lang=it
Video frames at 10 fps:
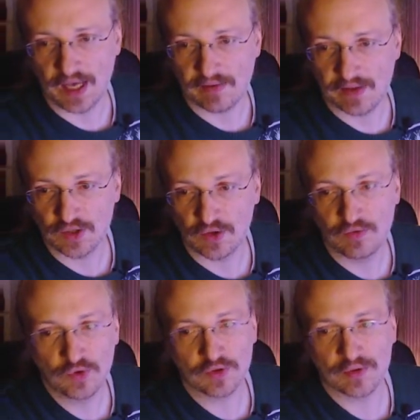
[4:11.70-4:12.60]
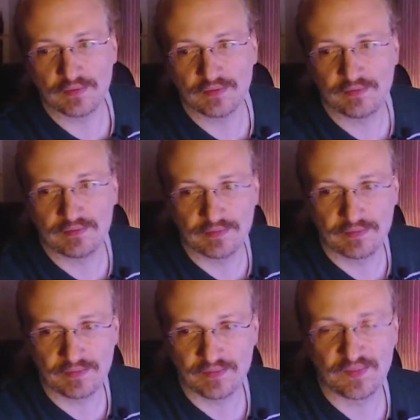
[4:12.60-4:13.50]
Adesso ho dovuto
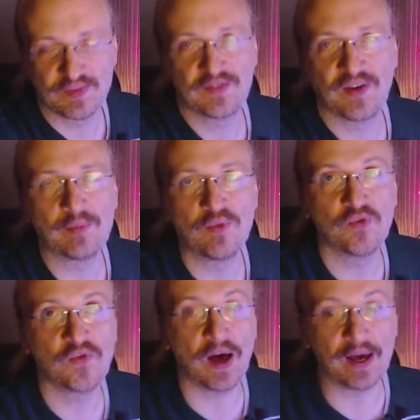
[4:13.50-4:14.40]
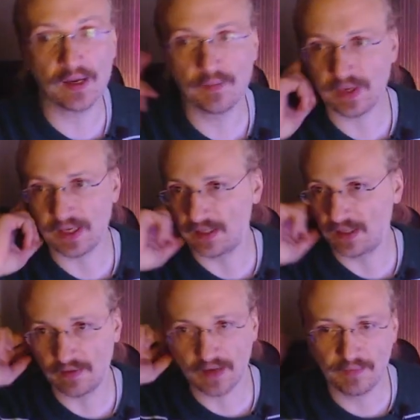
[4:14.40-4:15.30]
mm, farmi un file perché siete
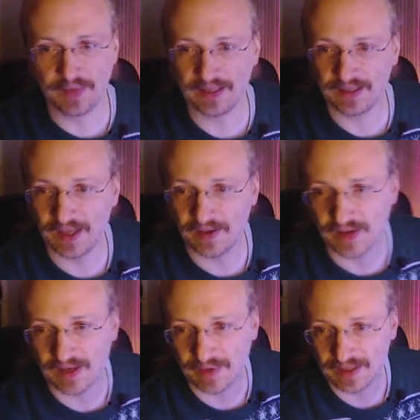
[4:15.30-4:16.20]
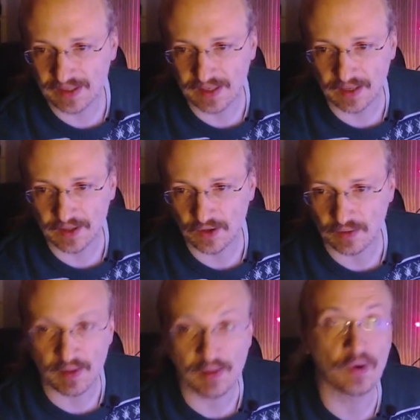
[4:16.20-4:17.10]
veramente, veramente tanti, la
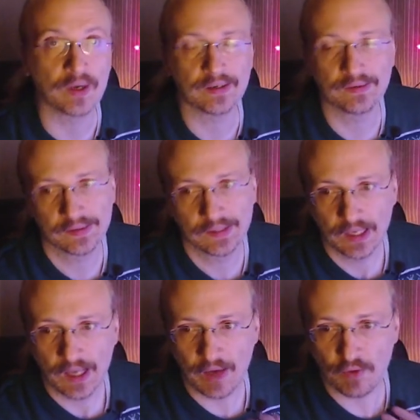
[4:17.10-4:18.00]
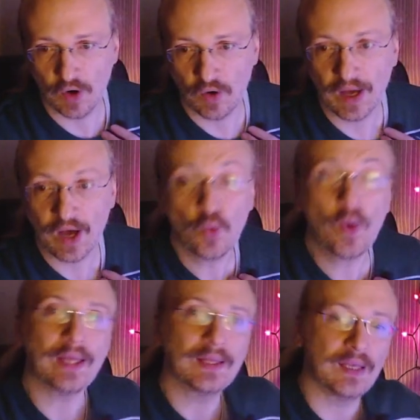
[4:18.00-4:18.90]
mia memoria è quello che è.
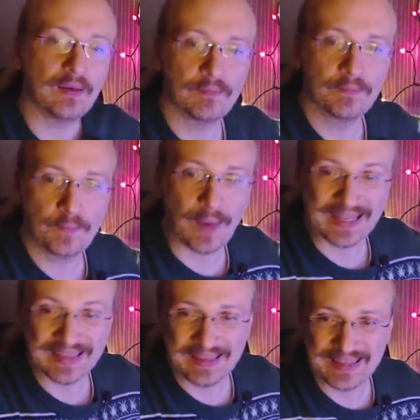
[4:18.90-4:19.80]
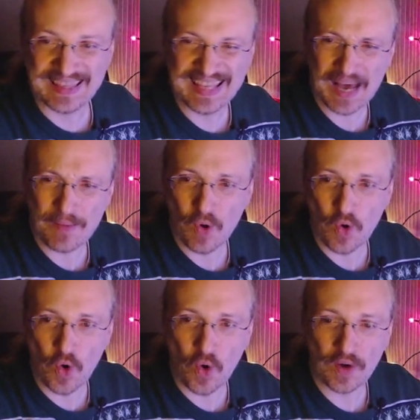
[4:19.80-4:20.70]
Quindi partiamo
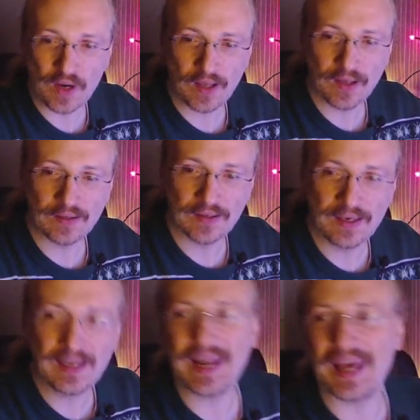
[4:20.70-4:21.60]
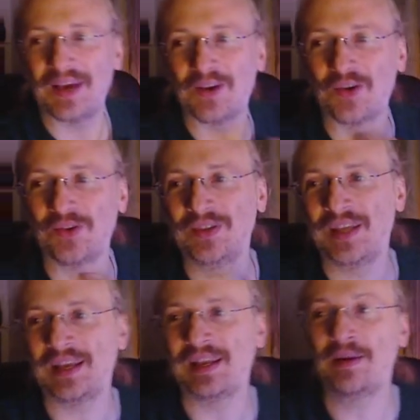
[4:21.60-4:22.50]
con l'elenco
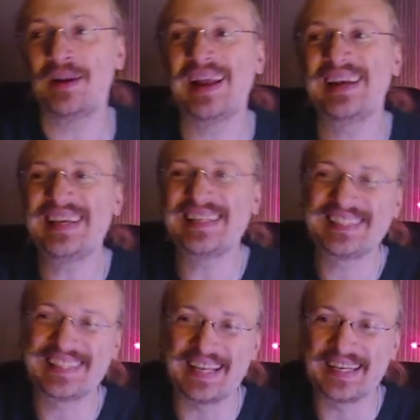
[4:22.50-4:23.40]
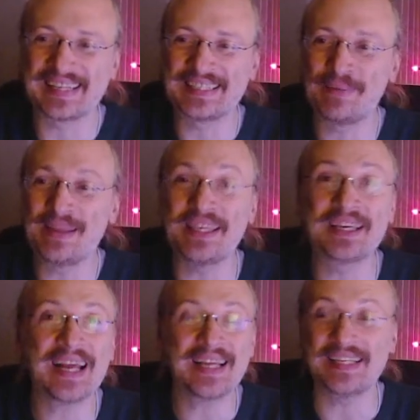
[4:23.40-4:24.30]
la lista ringraziamenti
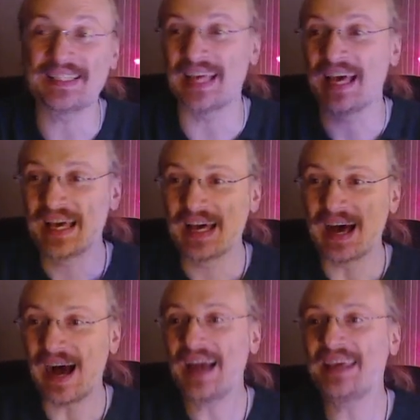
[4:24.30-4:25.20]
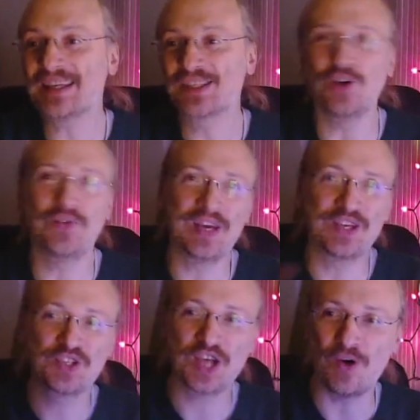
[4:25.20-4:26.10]
credits Aghi e Sofia,
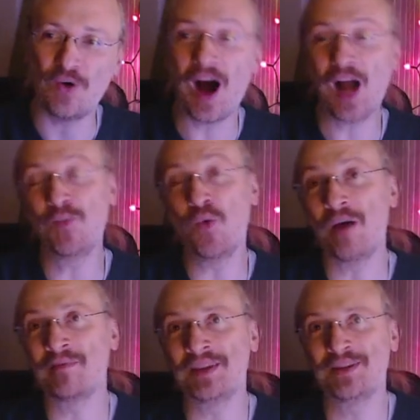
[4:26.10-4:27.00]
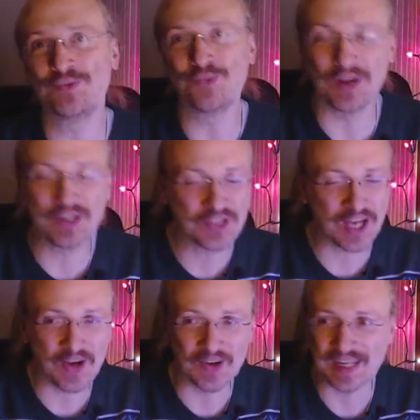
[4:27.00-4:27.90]
ciao, Albo MD2,
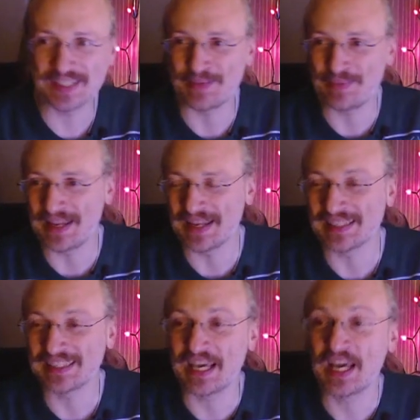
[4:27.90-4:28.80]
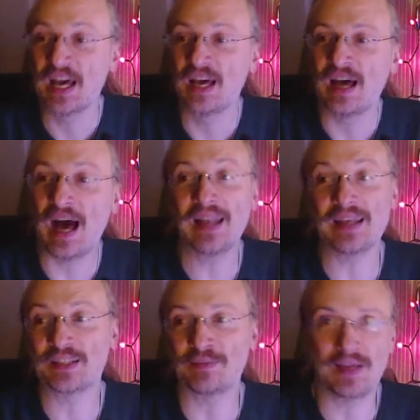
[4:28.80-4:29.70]
ciao, grazie mille anche a te.
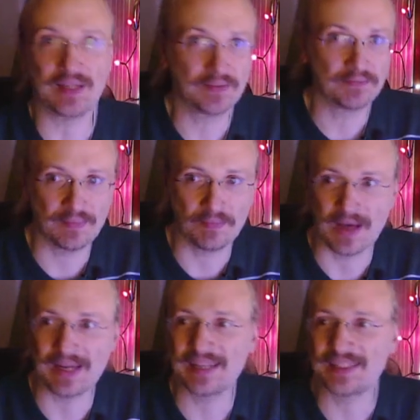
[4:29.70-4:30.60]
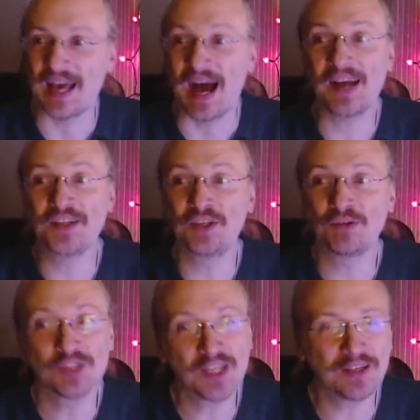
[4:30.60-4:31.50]
Alex Man, ma grazie Angelo
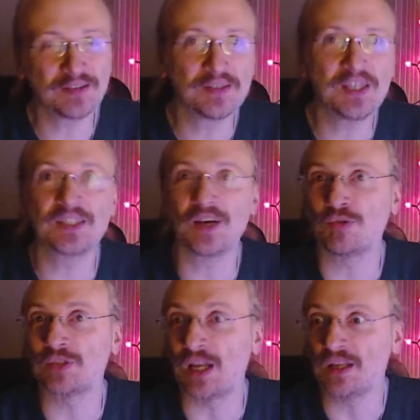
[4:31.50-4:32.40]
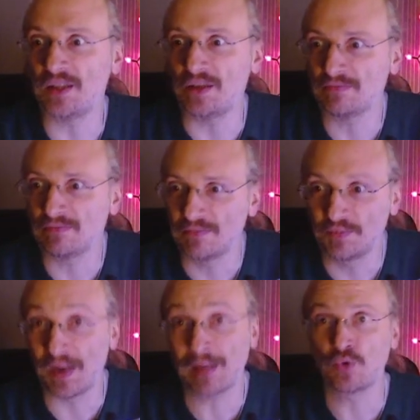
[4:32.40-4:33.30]
T, chissà cos'è la T.
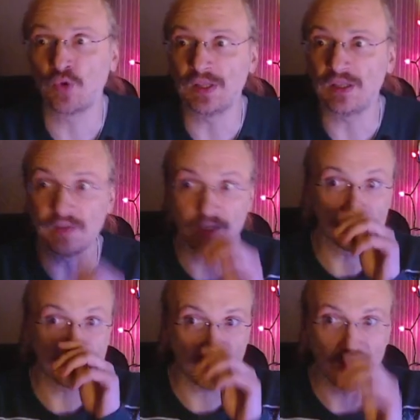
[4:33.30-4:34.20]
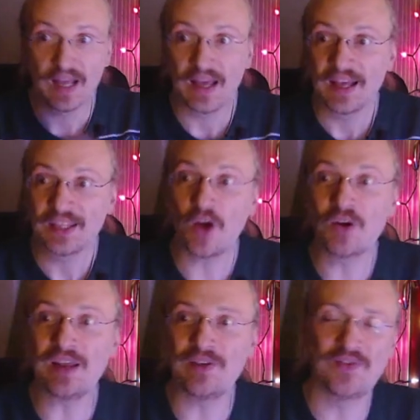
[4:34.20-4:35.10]
Speriamo noi il T-Virus. Ciao
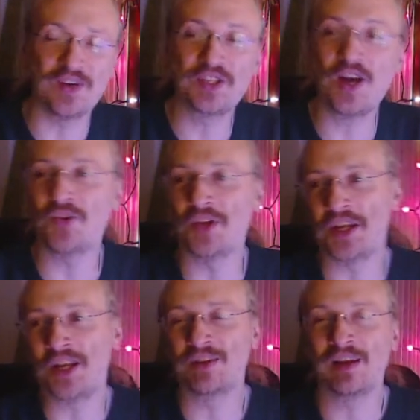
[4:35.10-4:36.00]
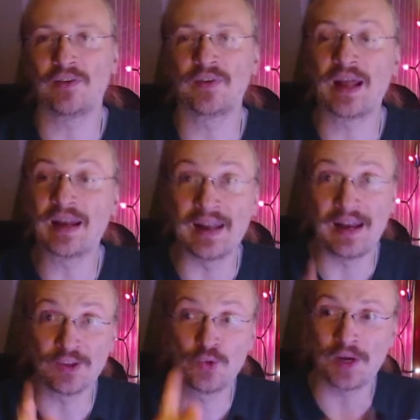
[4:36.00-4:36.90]
Cliff, ciao Danilo della Farano
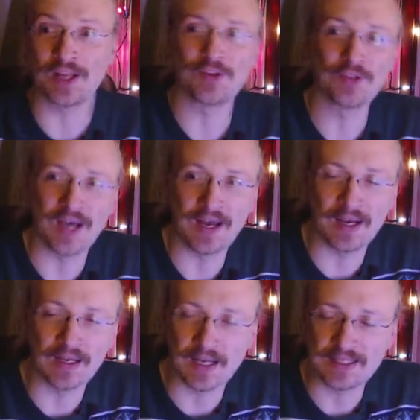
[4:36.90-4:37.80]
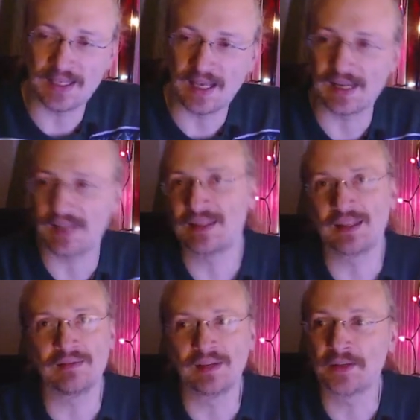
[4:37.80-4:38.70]
nella tua retrotana, grazie, grazie
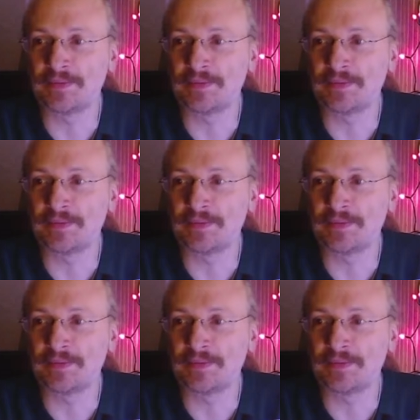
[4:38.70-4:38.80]
davvero.